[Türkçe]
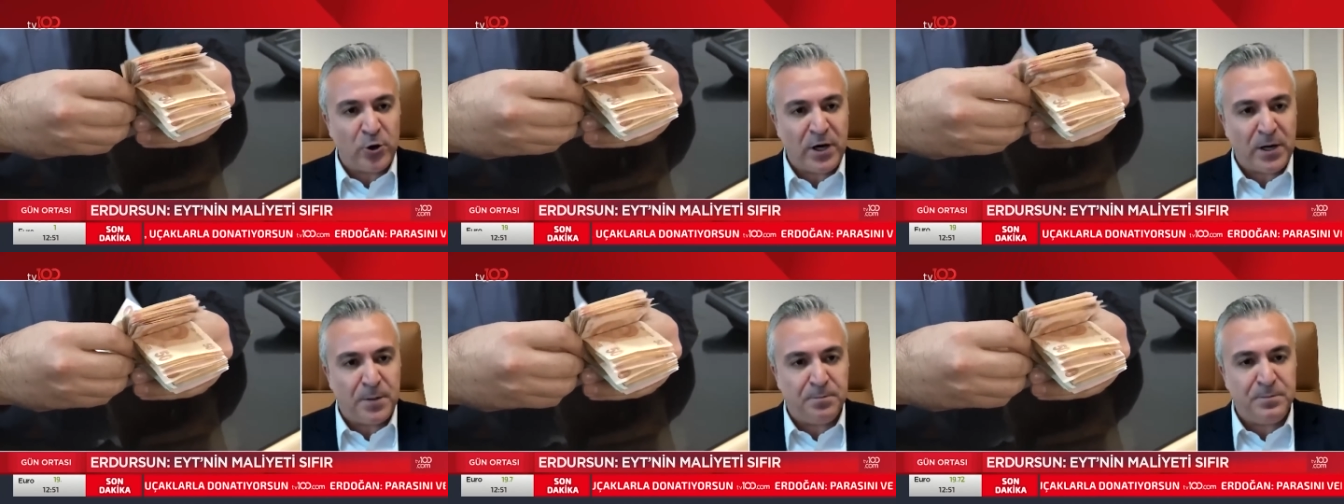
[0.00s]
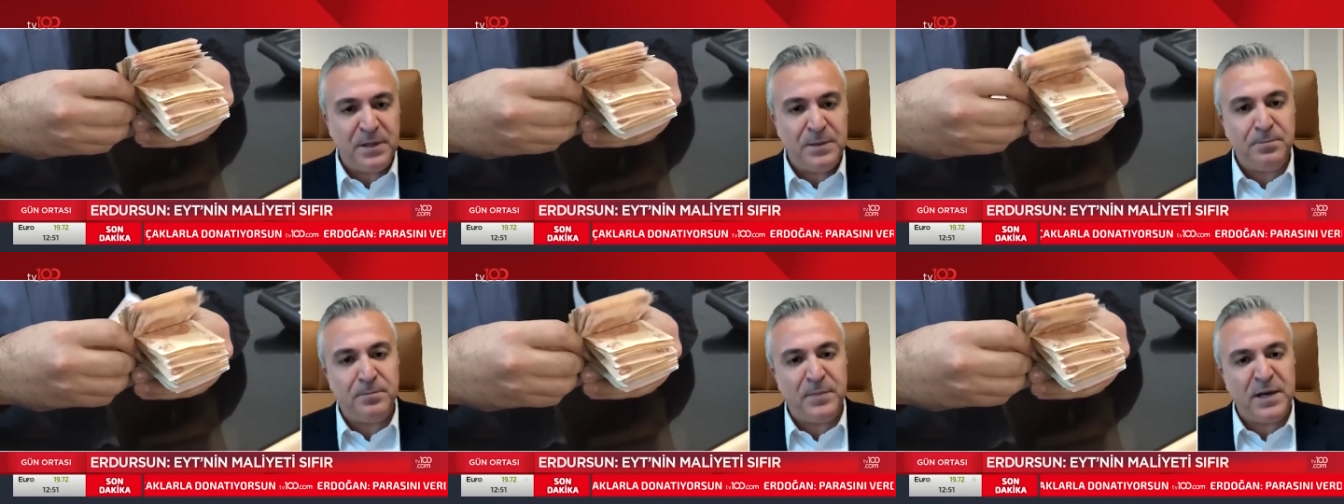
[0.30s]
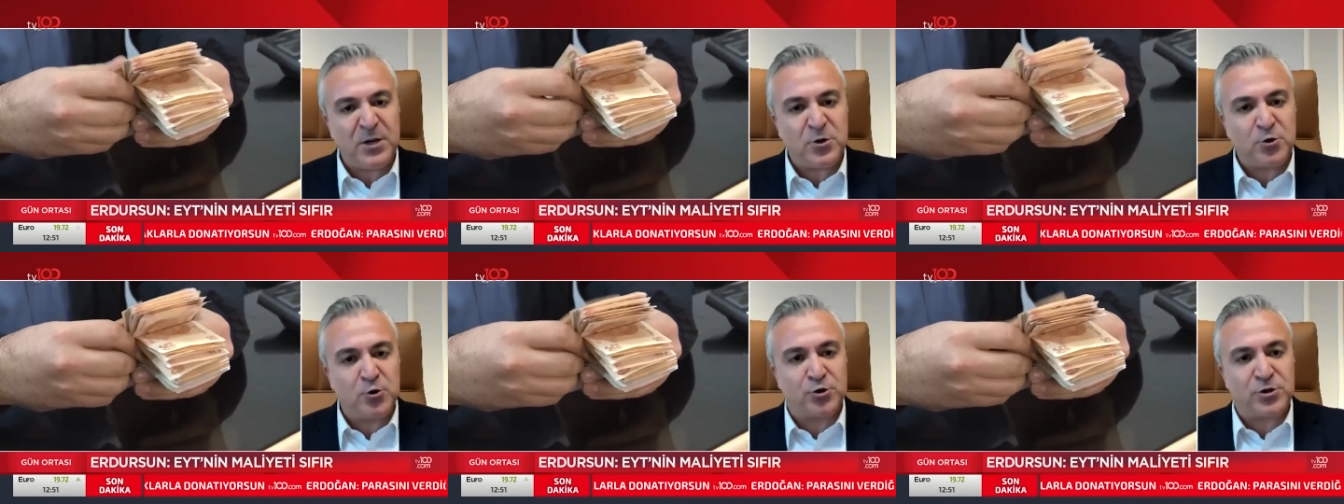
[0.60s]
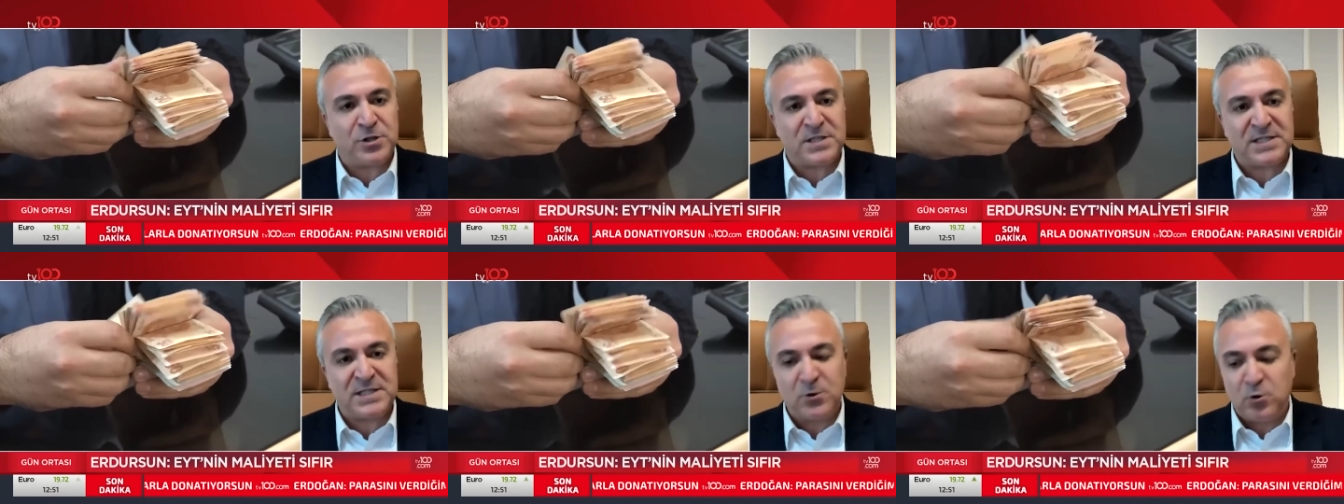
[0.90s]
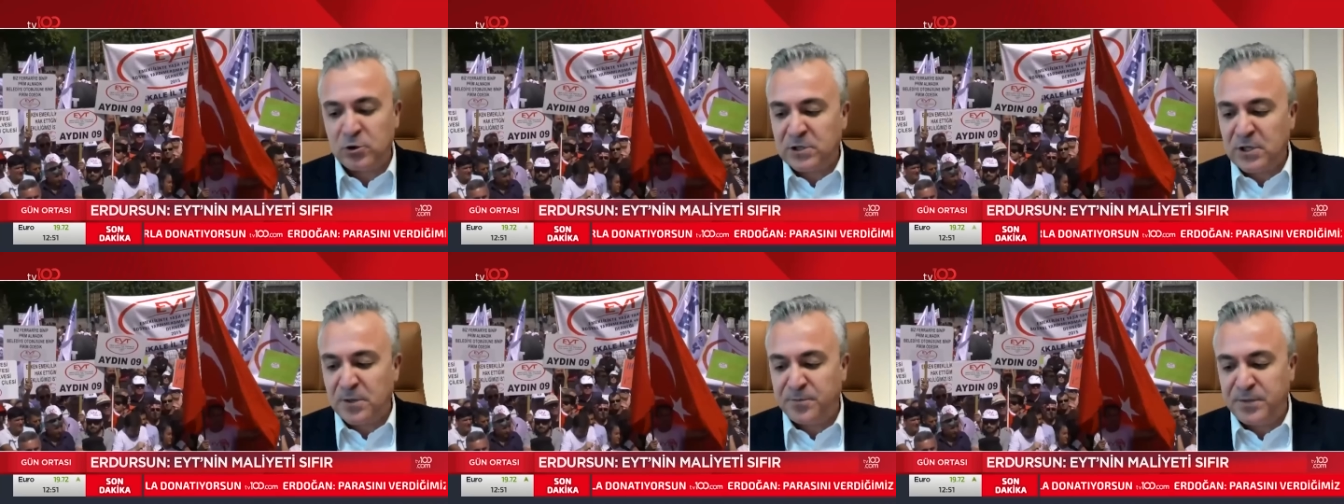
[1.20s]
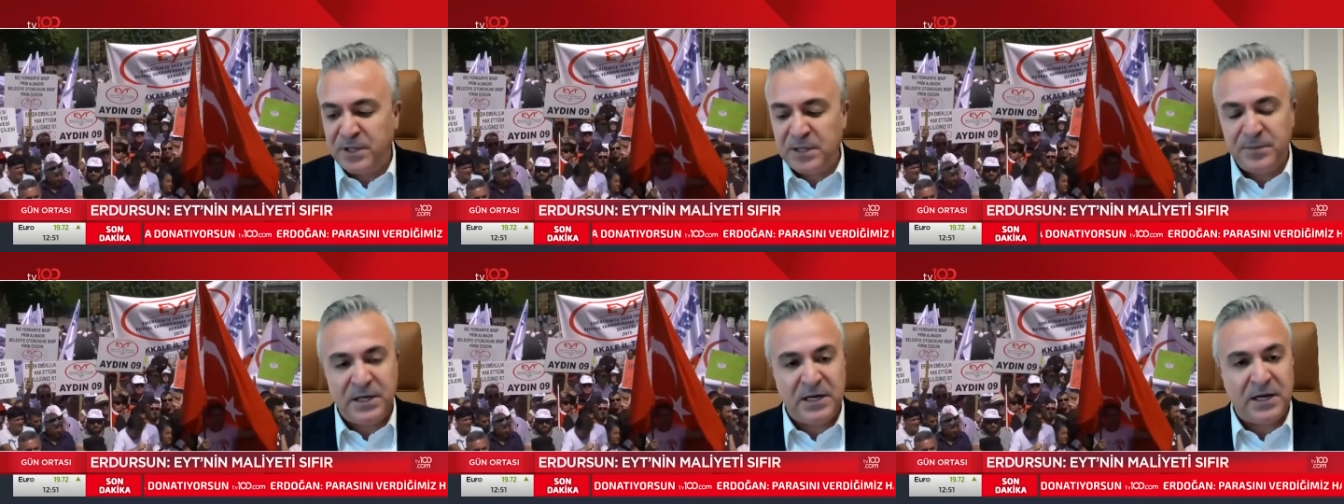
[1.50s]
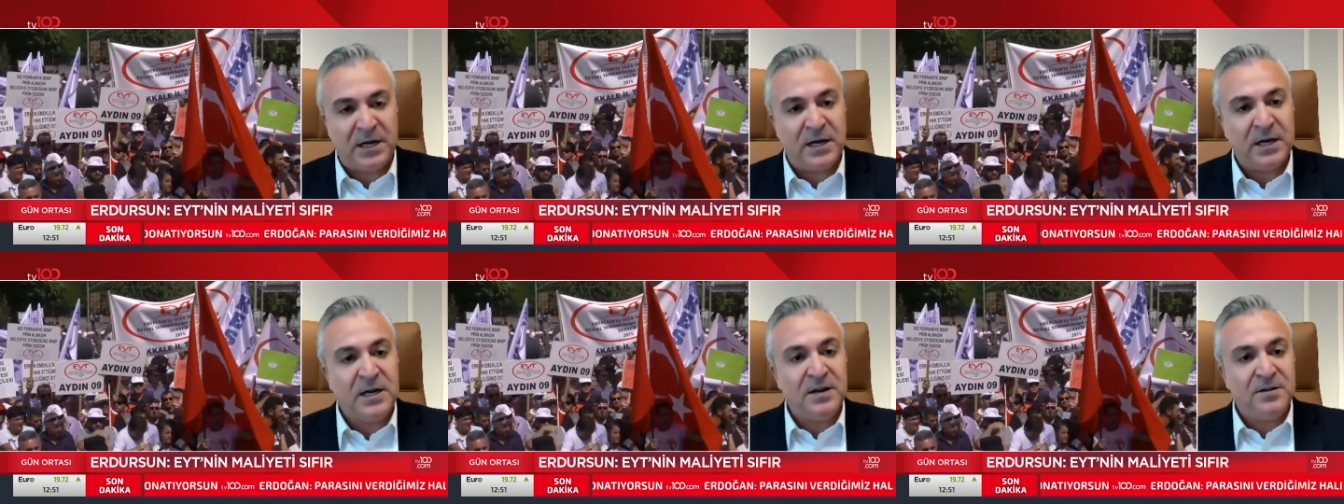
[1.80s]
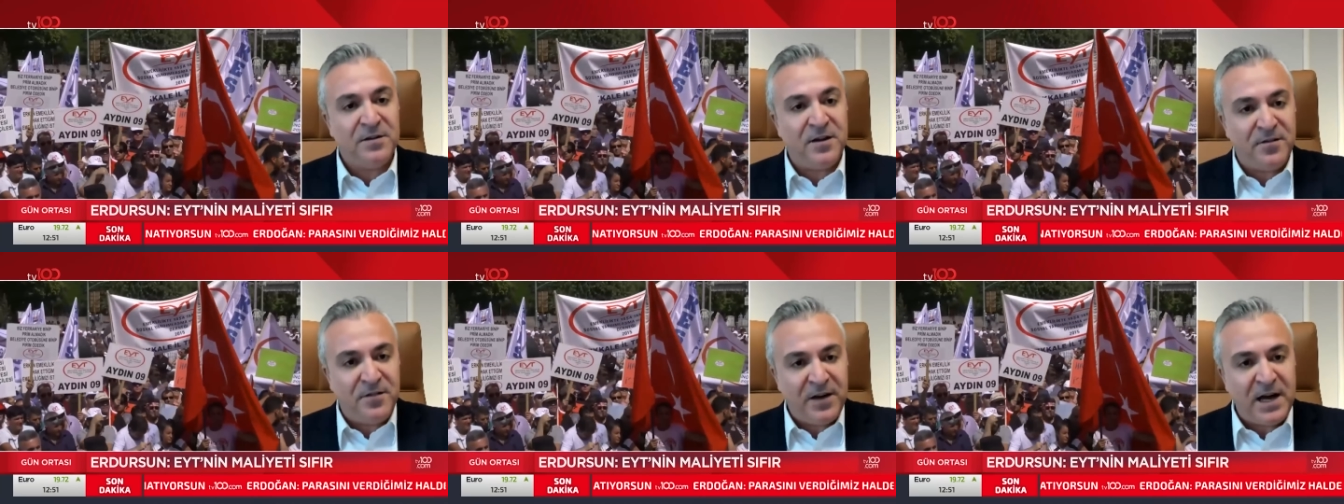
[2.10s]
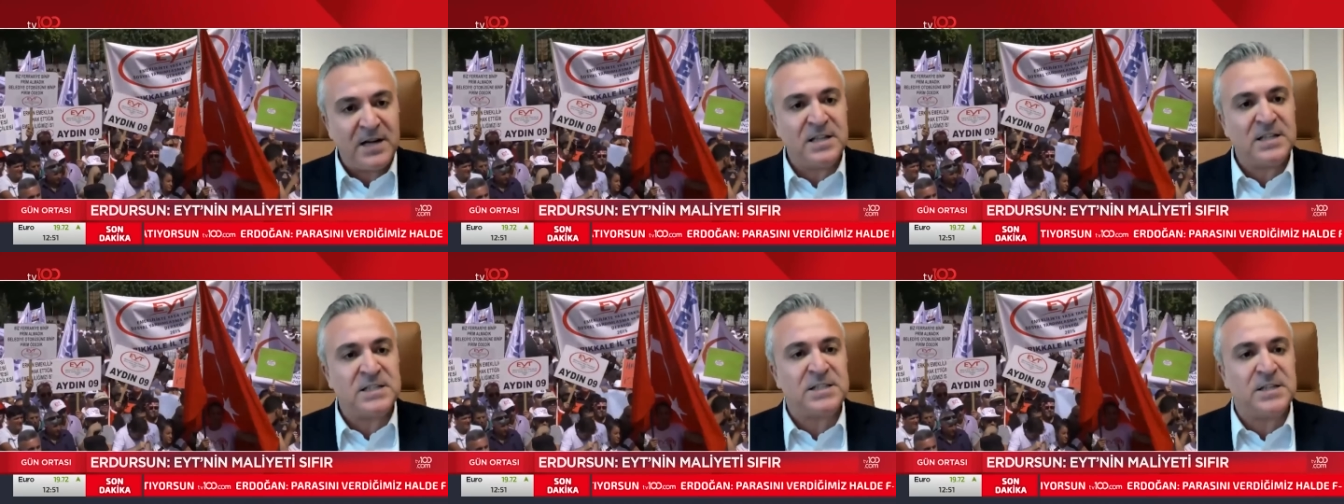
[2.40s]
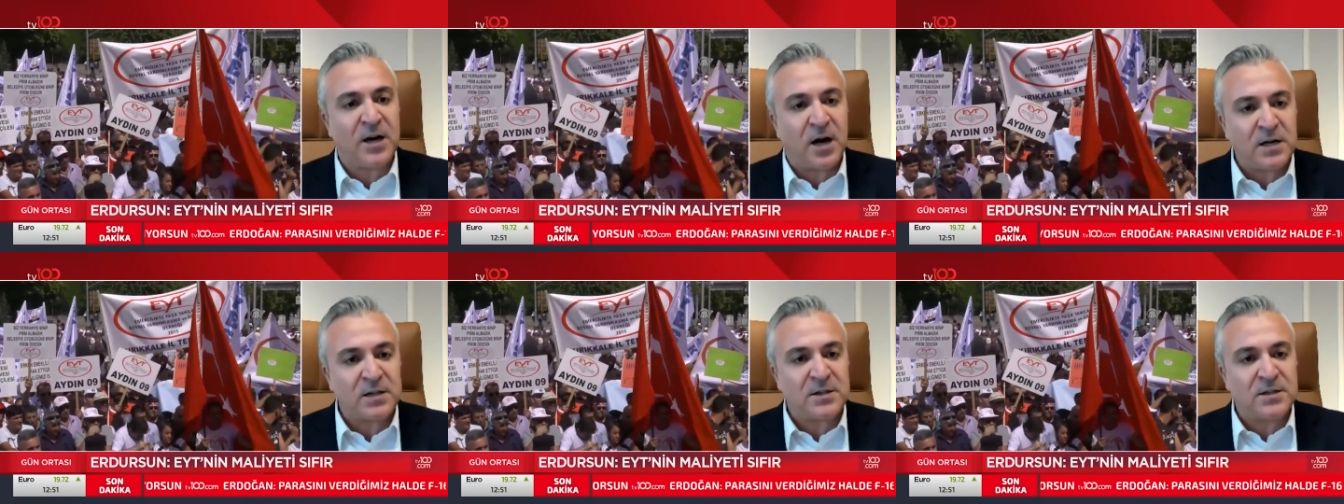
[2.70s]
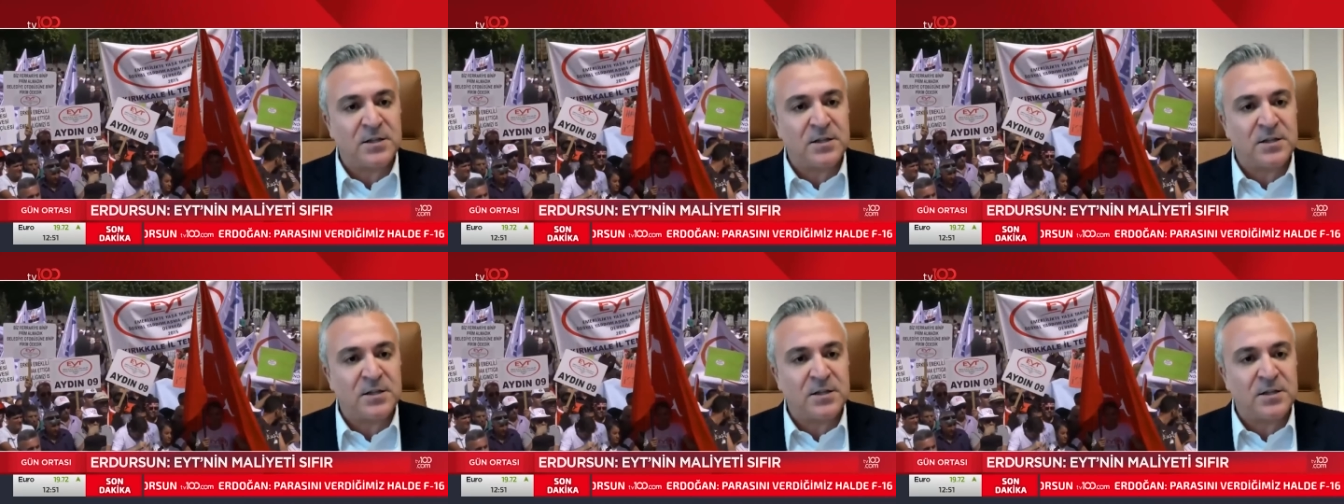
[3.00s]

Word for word: göre 1500 lira sigorta primini ve vergisini